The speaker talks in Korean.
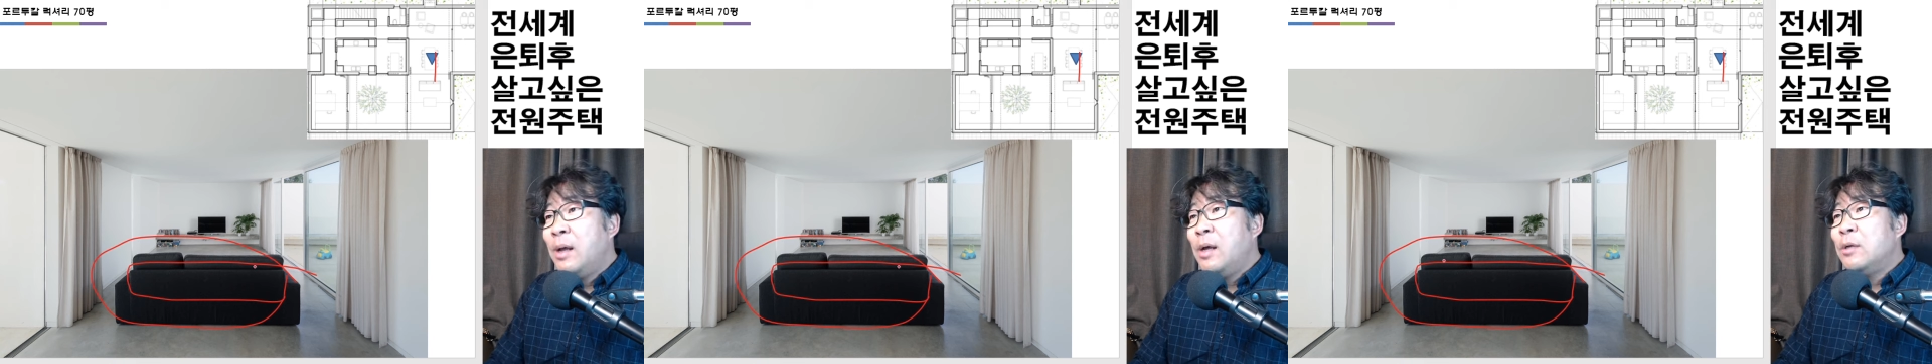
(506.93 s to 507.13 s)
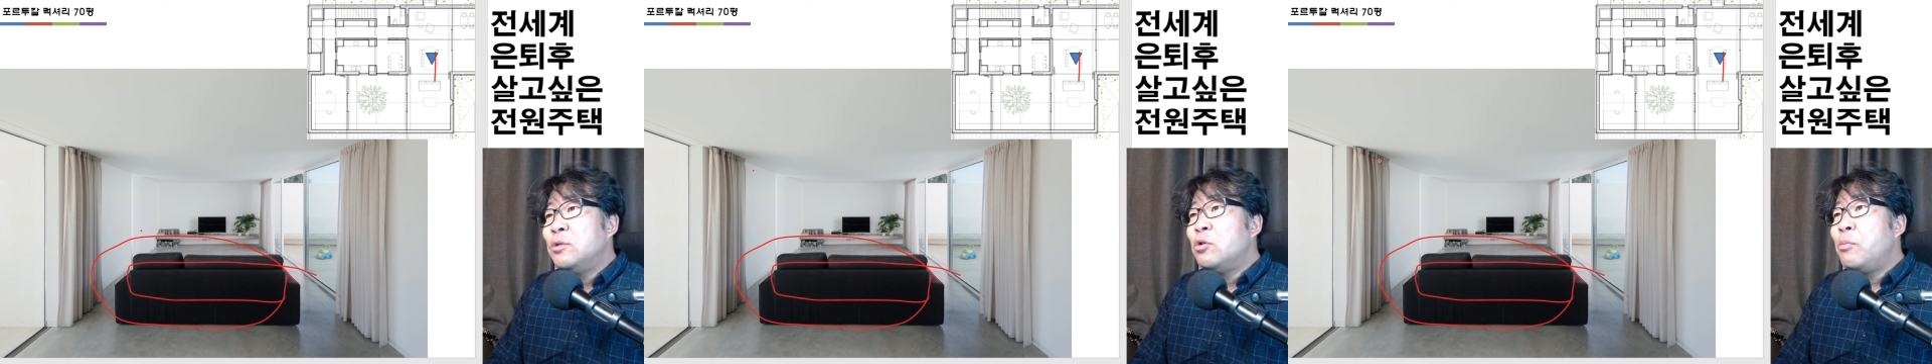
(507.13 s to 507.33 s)

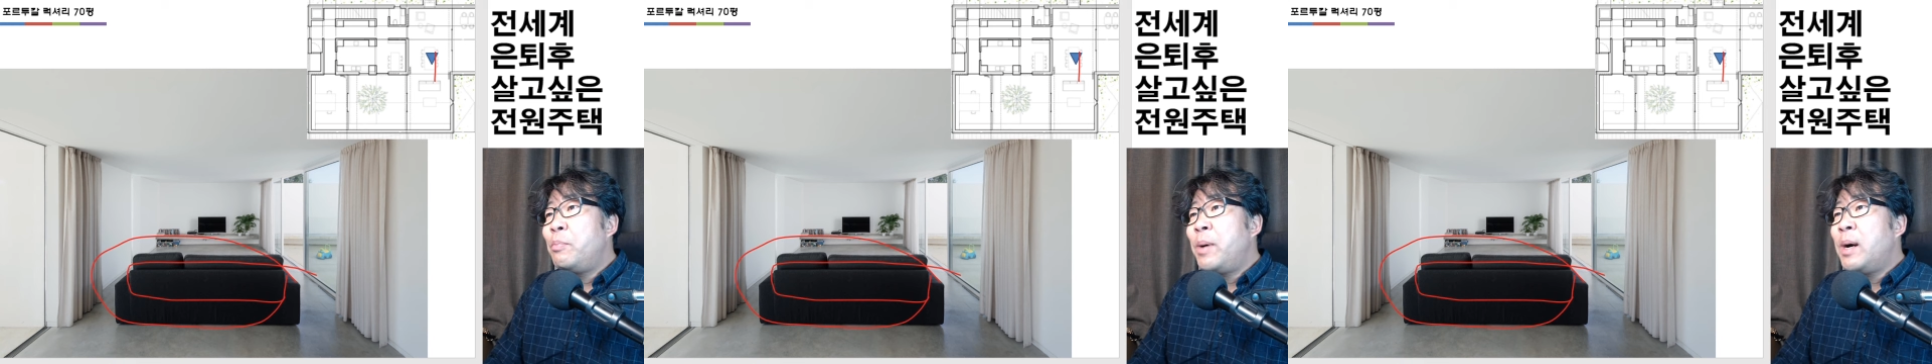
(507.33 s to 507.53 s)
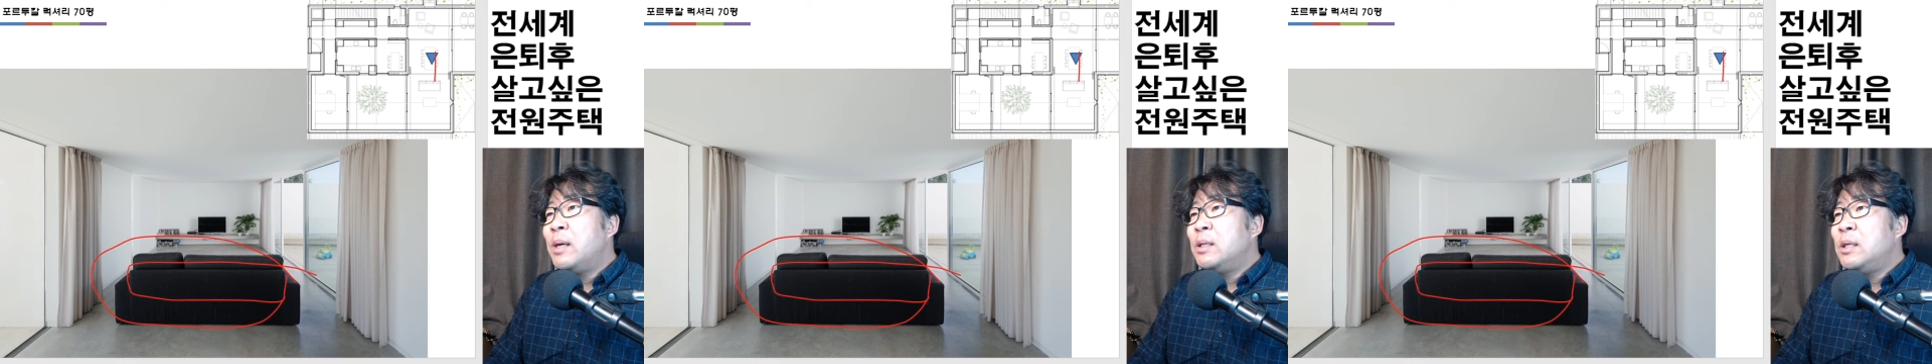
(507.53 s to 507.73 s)

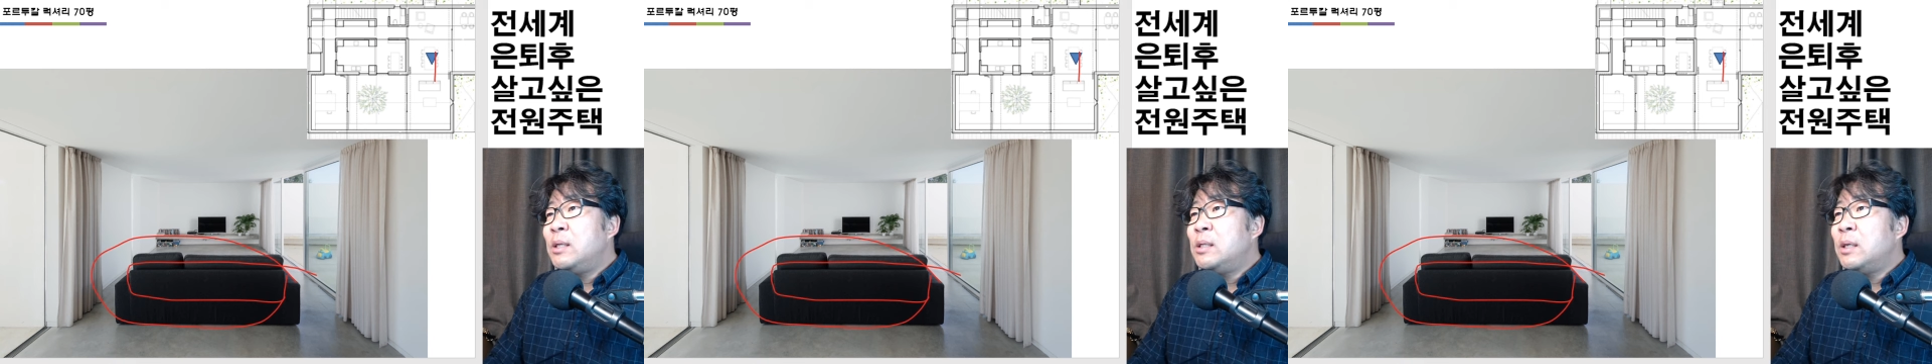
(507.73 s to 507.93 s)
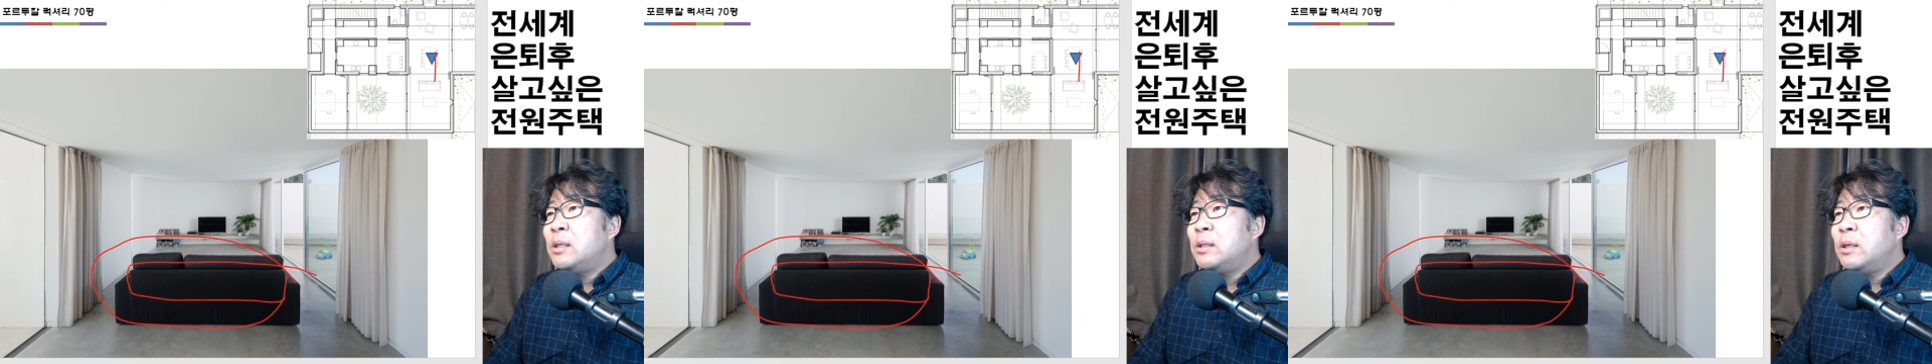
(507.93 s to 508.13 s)
소파
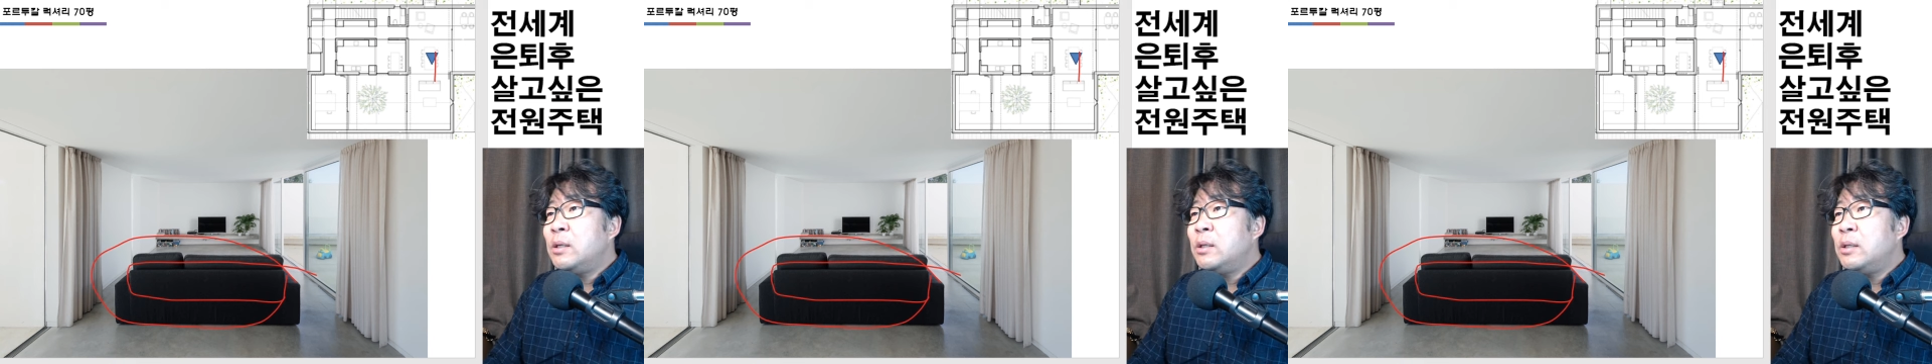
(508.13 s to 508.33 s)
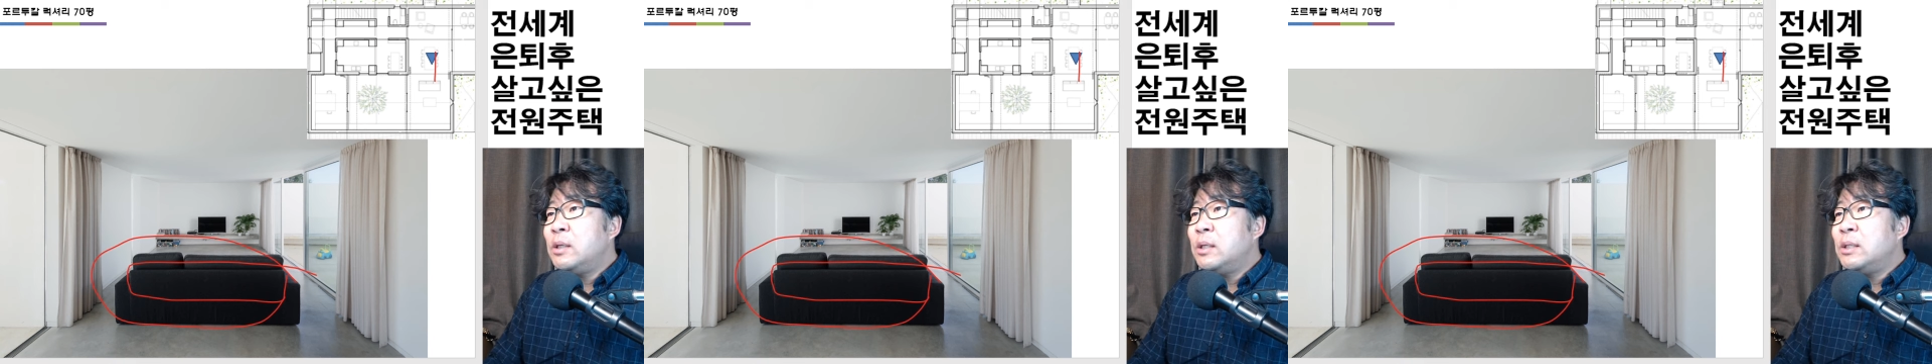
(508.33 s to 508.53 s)

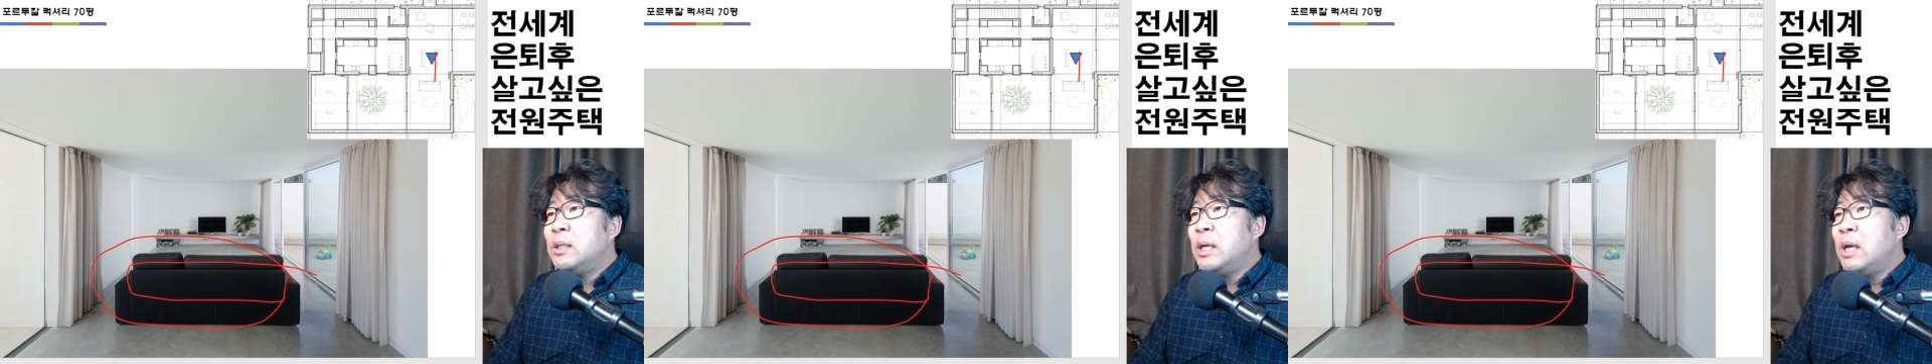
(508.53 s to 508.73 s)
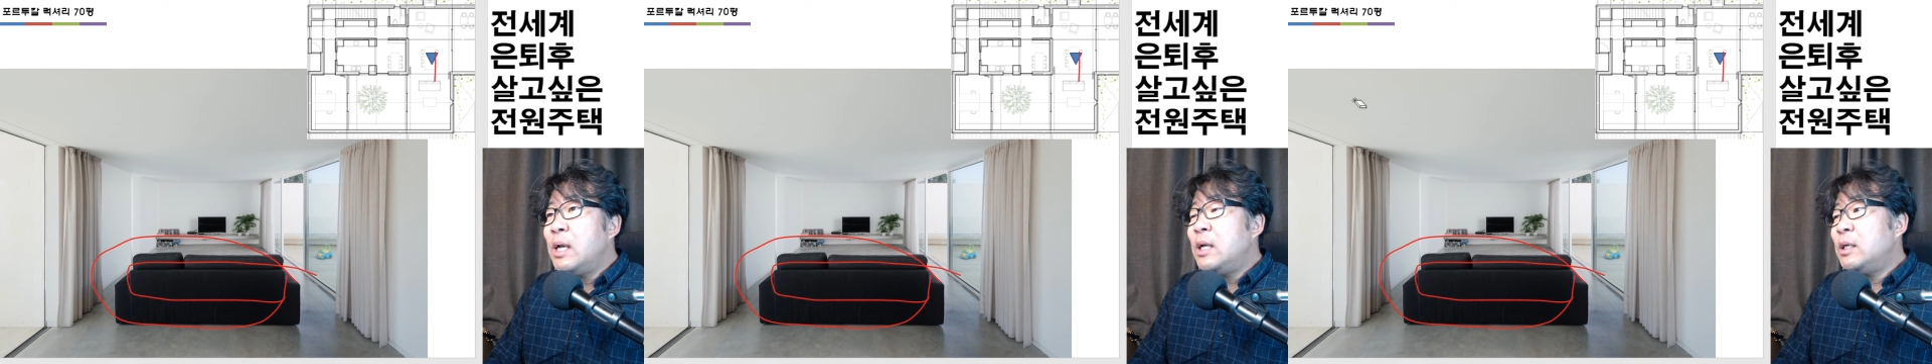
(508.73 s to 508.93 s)
디자이너들이 제일